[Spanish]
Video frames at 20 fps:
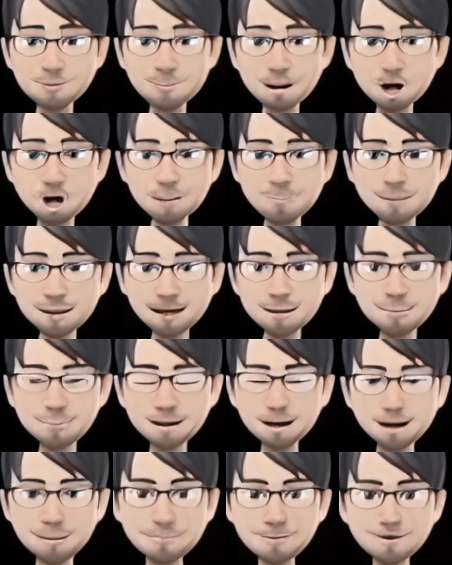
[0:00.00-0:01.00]

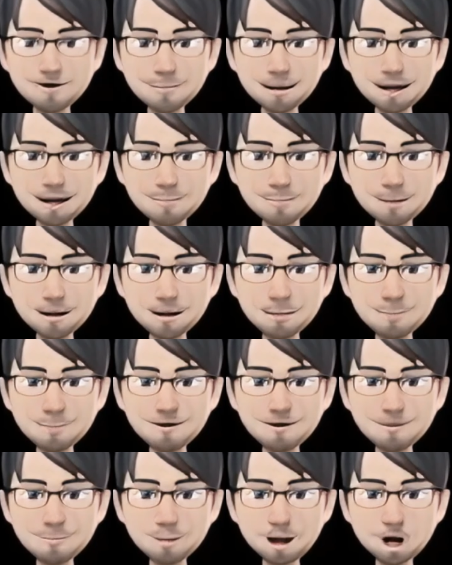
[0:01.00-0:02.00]
Amniolina pomada está
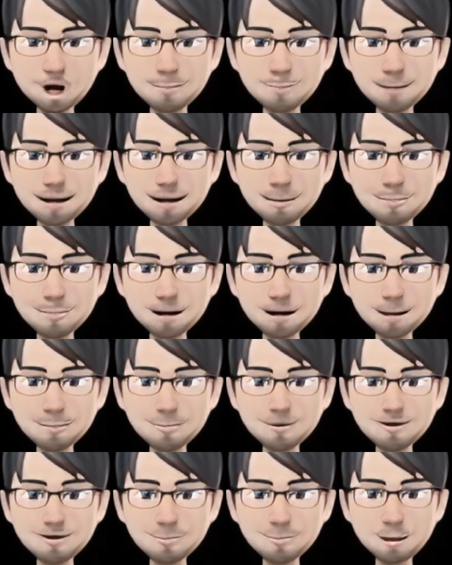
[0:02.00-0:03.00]
indicada en niños y
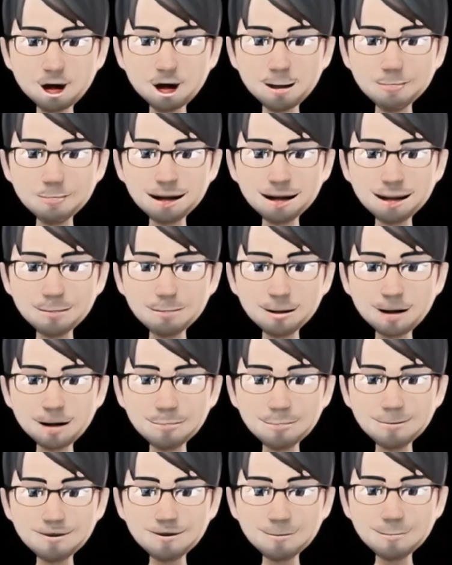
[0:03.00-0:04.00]
adultos
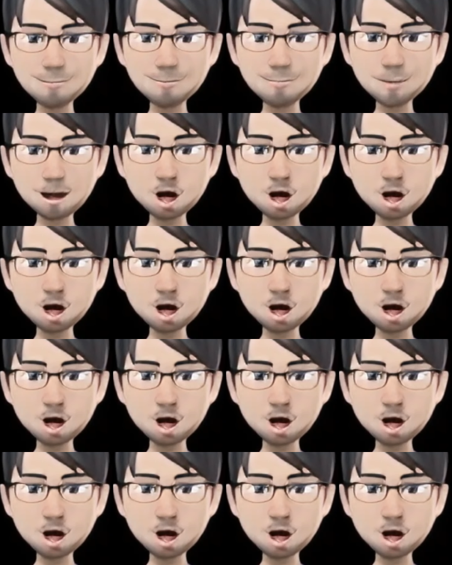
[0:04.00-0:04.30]
incontinentes.